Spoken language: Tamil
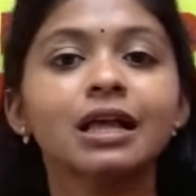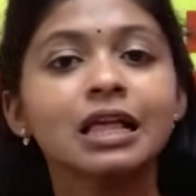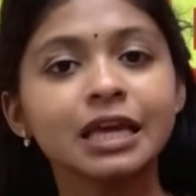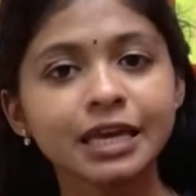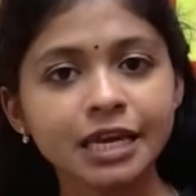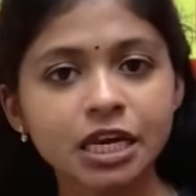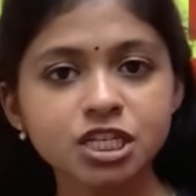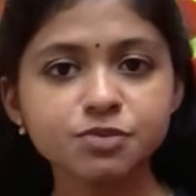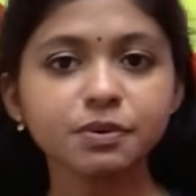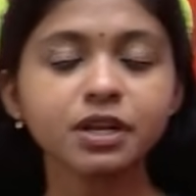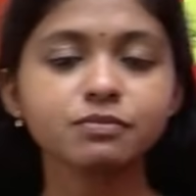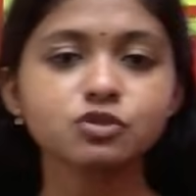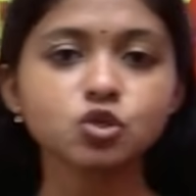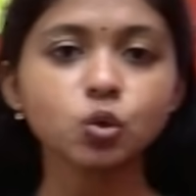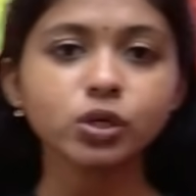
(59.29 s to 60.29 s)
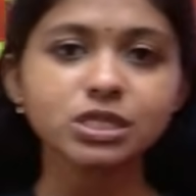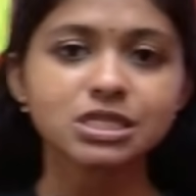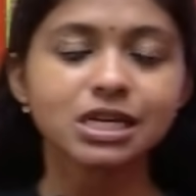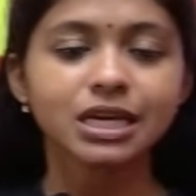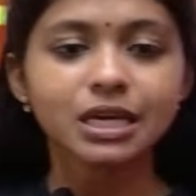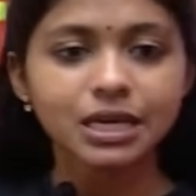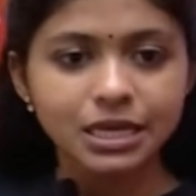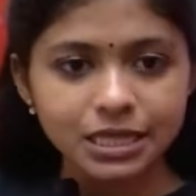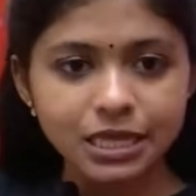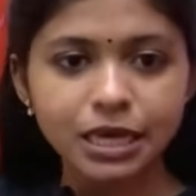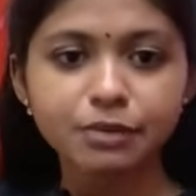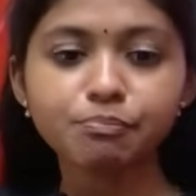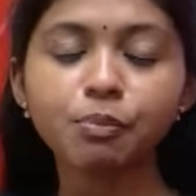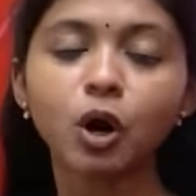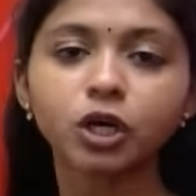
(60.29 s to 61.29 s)
இங்கிலீஷ் மீடியம் ஸ்டூடெண்ட்ஸ் ஸ்டூடெண்ட்ஸுக்கு இந்த
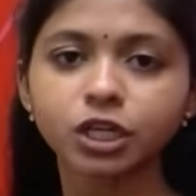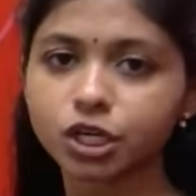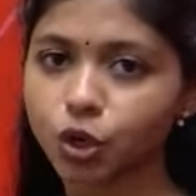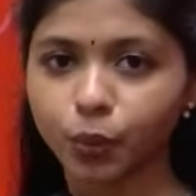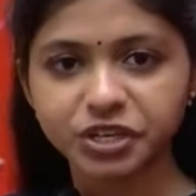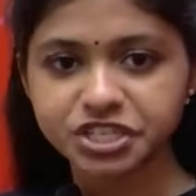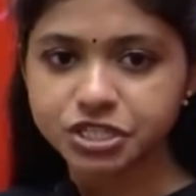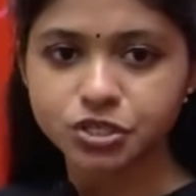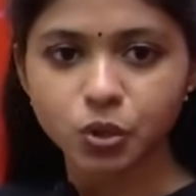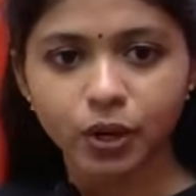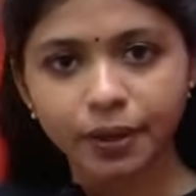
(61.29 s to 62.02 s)
இம்பார்ட்டன்ட் கொஷின்ஸோட